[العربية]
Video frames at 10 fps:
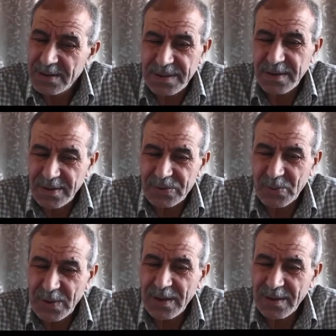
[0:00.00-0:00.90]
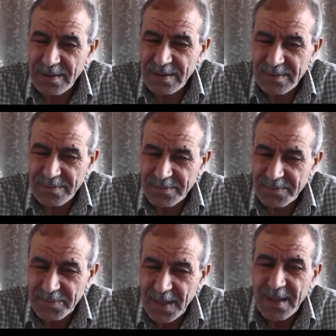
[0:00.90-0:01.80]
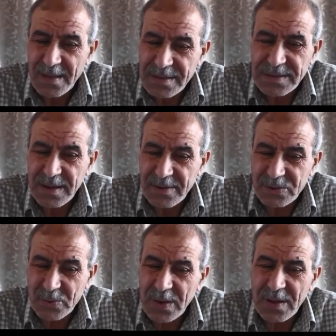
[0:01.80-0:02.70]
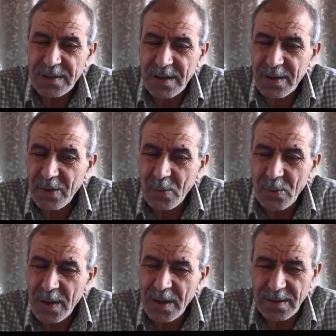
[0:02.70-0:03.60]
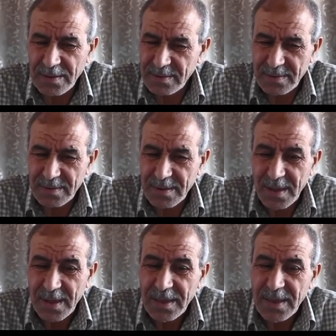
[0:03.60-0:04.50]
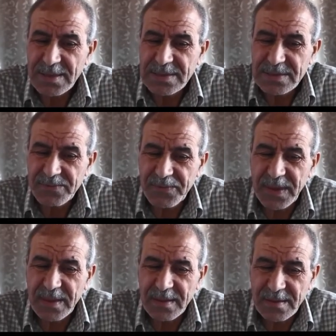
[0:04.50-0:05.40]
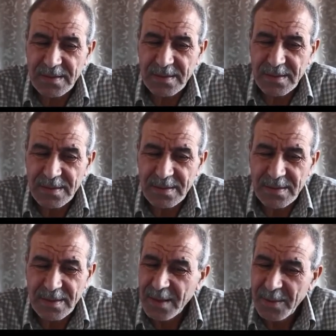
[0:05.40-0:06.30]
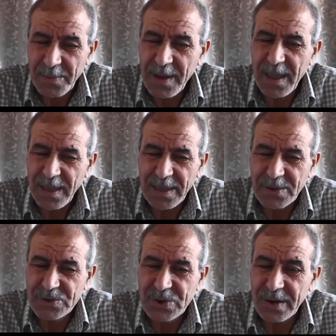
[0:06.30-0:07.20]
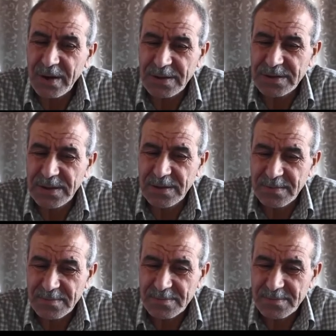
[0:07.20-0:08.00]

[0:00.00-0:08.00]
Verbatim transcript: لسانك طوال لسانك طوال يا القوال فيه بلا حياة درأتي